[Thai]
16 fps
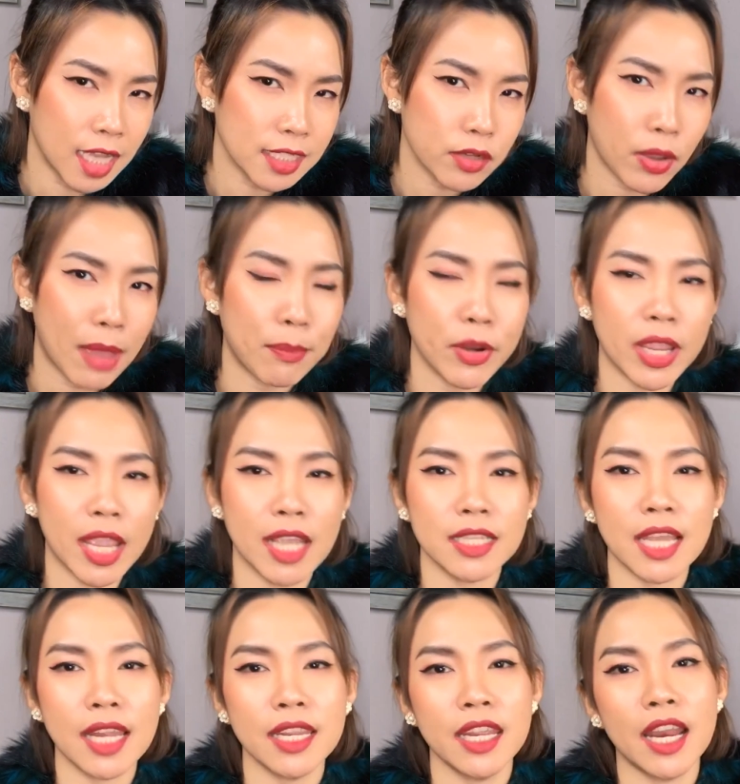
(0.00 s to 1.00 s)
เจ้าแอปพลิเค
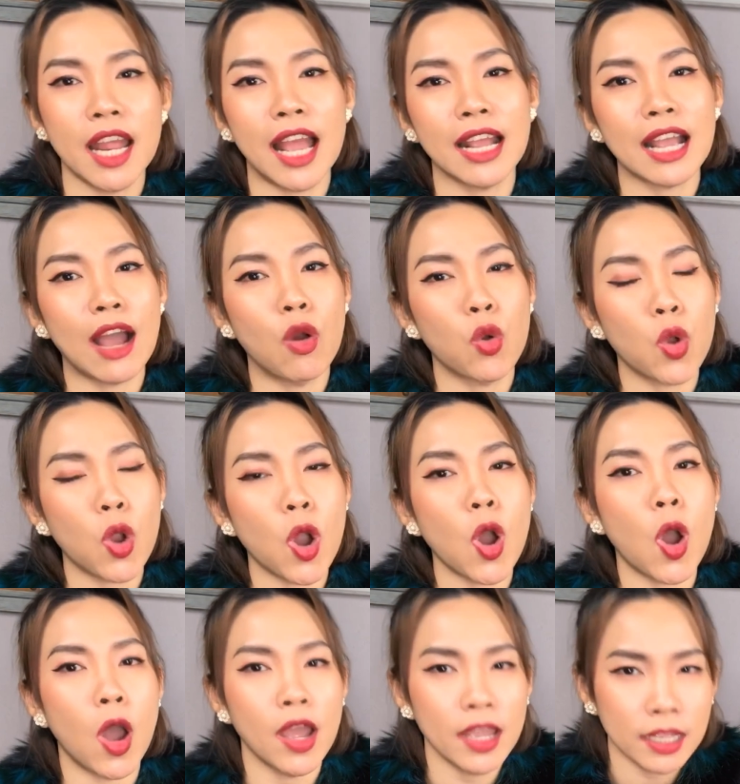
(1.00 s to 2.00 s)
ชันนี้นะคะเขาก็
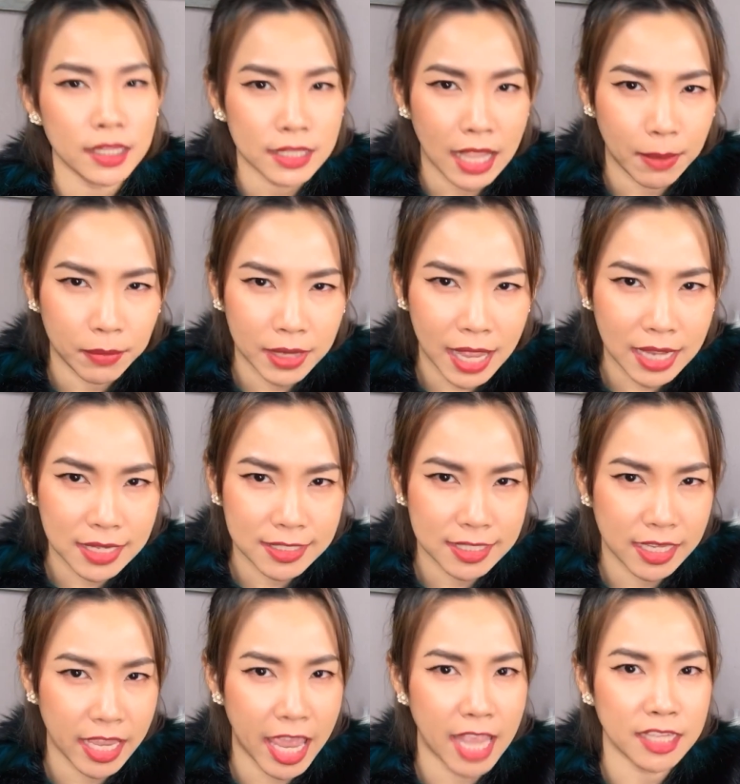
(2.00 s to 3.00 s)
ทำการส
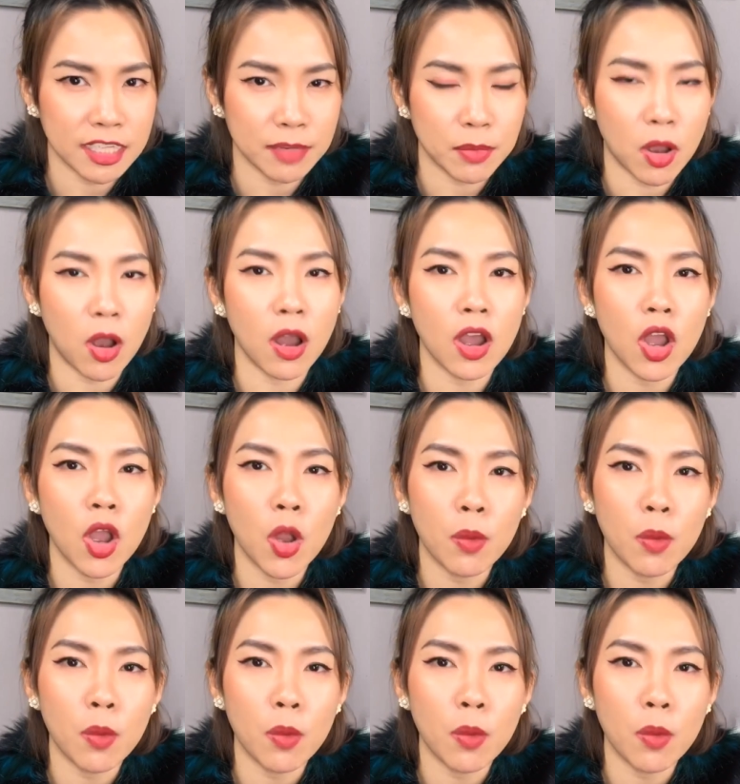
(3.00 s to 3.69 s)
แกนเฉพาะ